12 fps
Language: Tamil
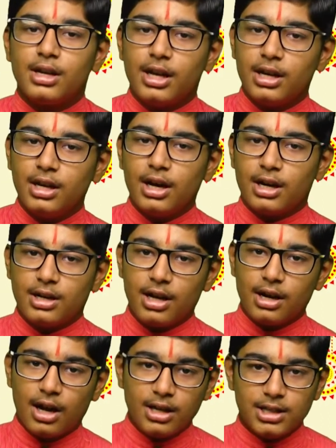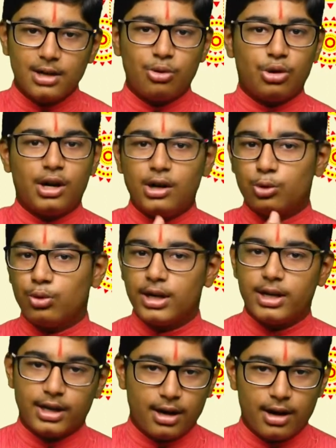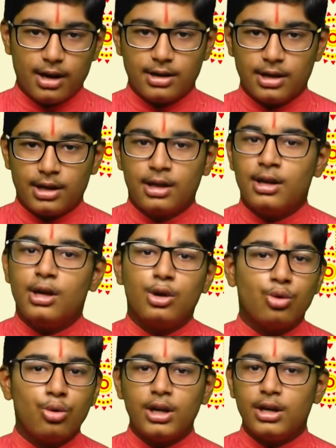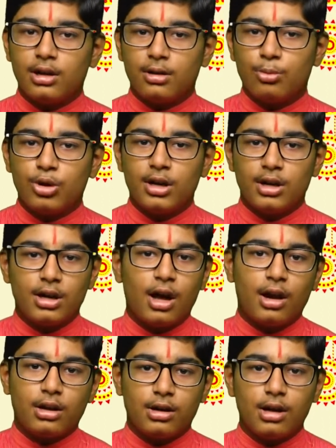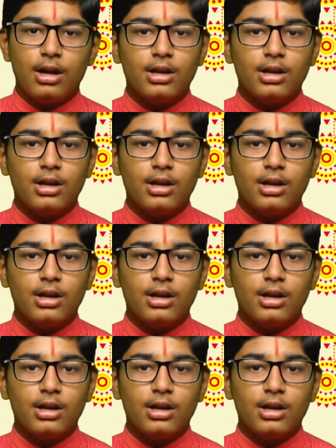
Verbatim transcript: என்ன ஆறுனா ராஜா ஒரு நாள் தூங்கிட்டு இருக்கார் ராத்திரி தூங்கிட்டு இருக்கும்போது என்ன ஆகுதுன்னா